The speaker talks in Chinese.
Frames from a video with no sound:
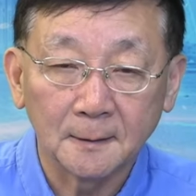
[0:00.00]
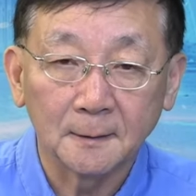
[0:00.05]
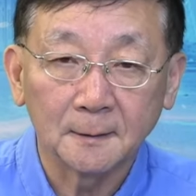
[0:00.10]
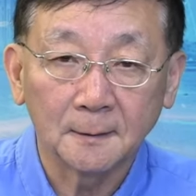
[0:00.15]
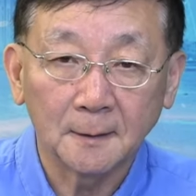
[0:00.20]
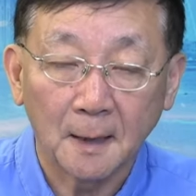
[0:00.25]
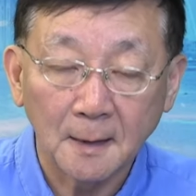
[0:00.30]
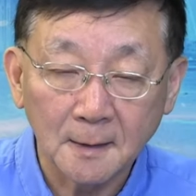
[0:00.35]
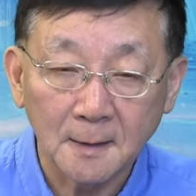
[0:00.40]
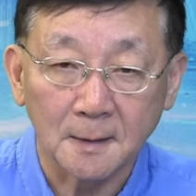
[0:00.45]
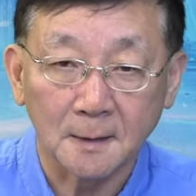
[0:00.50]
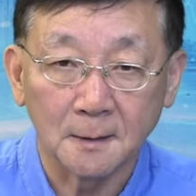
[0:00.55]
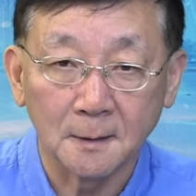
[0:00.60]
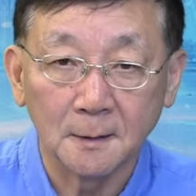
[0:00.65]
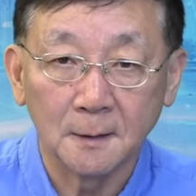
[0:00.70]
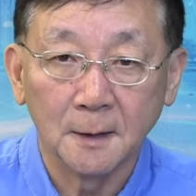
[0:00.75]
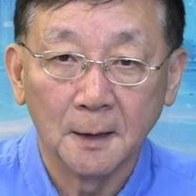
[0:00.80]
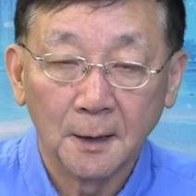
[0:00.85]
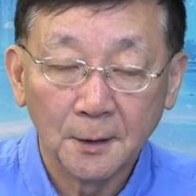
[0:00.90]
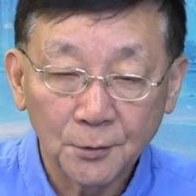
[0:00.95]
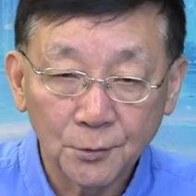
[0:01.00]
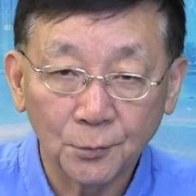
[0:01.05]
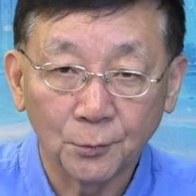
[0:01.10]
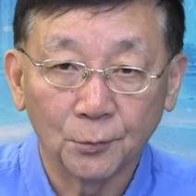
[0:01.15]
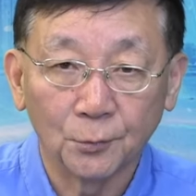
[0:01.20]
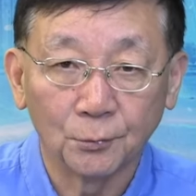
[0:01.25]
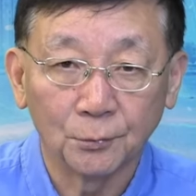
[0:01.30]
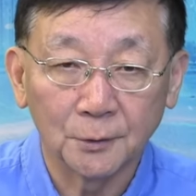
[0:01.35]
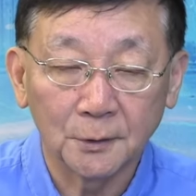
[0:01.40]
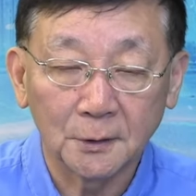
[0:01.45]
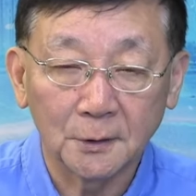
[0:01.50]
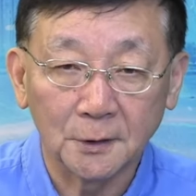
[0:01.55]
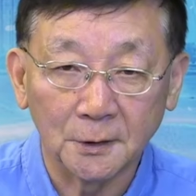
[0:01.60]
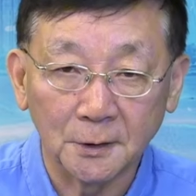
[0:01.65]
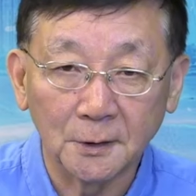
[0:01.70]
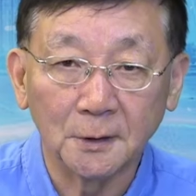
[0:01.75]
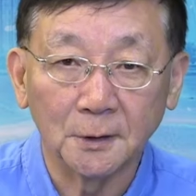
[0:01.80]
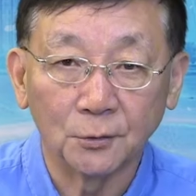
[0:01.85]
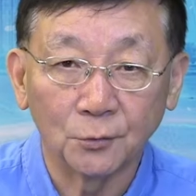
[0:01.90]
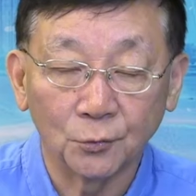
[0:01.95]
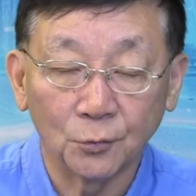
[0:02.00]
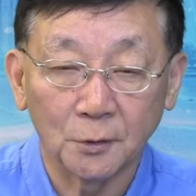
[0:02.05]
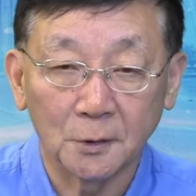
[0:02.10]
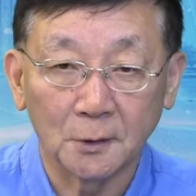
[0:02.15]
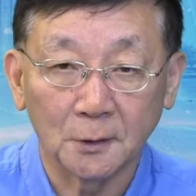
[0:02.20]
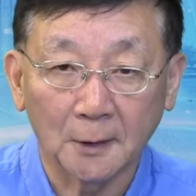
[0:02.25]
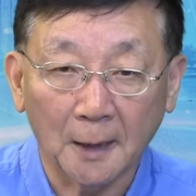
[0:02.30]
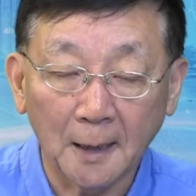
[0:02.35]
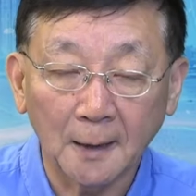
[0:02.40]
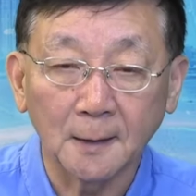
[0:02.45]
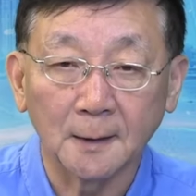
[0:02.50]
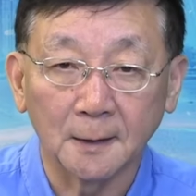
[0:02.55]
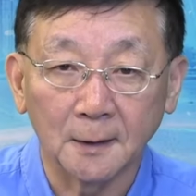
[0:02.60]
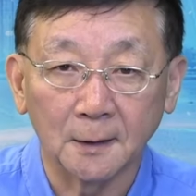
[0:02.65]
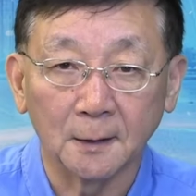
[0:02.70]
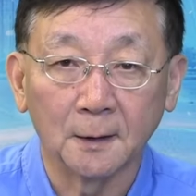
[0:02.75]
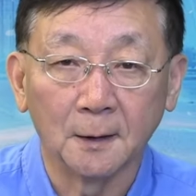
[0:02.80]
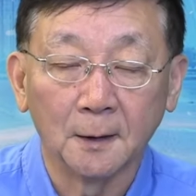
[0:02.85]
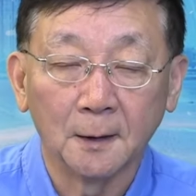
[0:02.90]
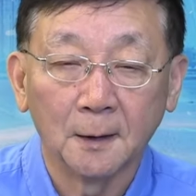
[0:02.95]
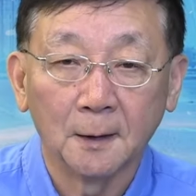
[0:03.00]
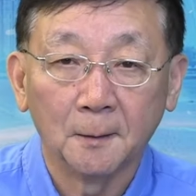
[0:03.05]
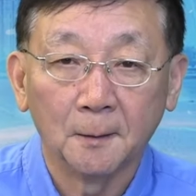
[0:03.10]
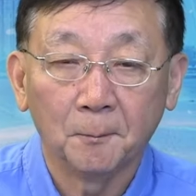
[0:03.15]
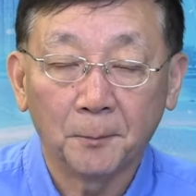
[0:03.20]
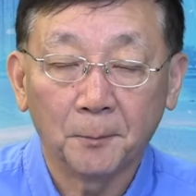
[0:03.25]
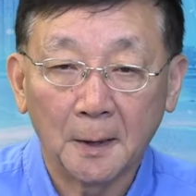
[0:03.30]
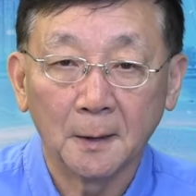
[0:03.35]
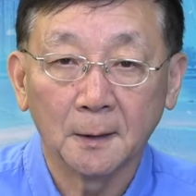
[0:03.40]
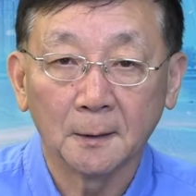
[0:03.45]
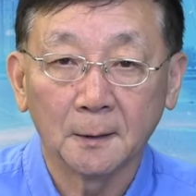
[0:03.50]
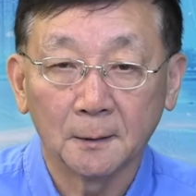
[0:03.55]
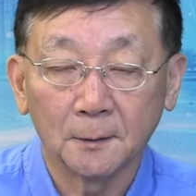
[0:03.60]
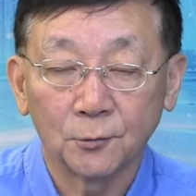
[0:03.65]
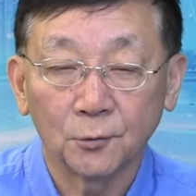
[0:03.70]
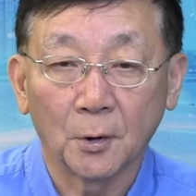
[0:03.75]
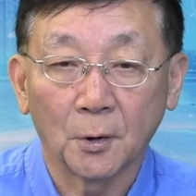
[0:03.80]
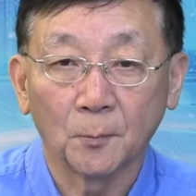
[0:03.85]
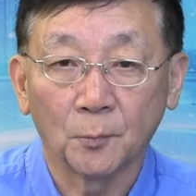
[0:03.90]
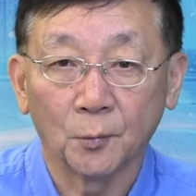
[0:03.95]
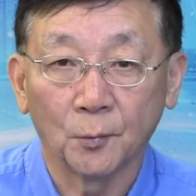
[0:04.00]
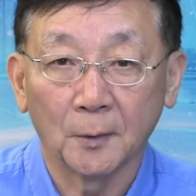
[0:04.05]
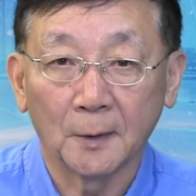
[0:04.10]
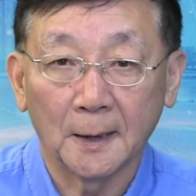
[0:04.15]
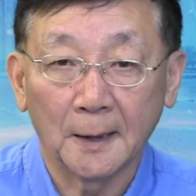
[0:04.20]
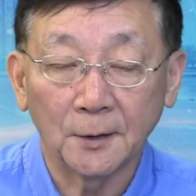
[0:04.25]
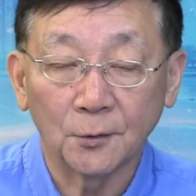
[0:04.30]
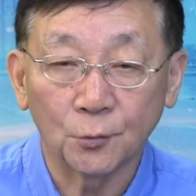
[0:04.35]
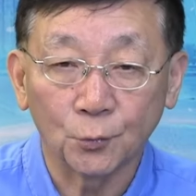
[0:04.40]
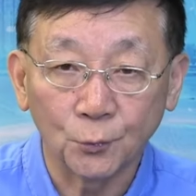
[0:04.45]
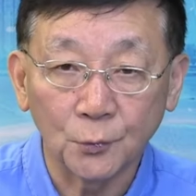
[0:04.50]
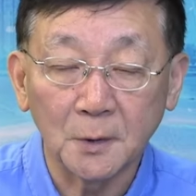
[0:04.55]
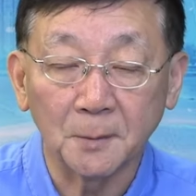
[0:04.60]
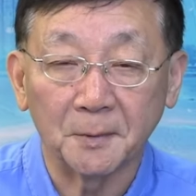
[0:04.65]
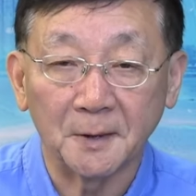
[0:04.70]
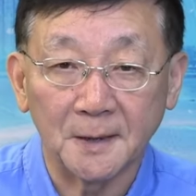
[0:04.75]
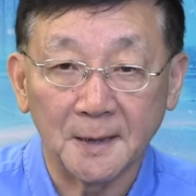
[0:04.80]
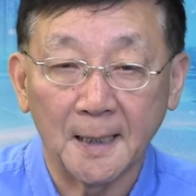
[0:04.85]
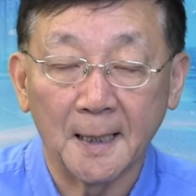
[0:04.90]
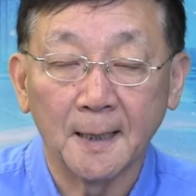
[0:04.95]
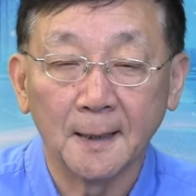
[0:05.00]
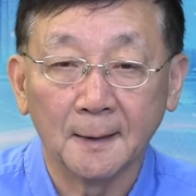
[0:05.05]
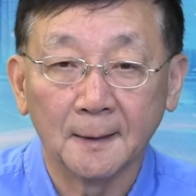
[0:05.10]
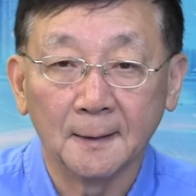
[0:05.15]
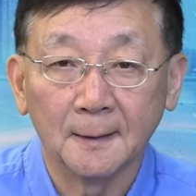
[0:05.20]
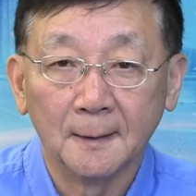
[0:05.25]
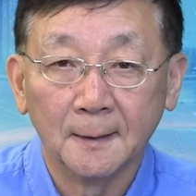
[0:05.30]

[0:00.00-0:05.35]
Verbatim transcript: 当时就提议说是他可以帮川普来出这笔钱。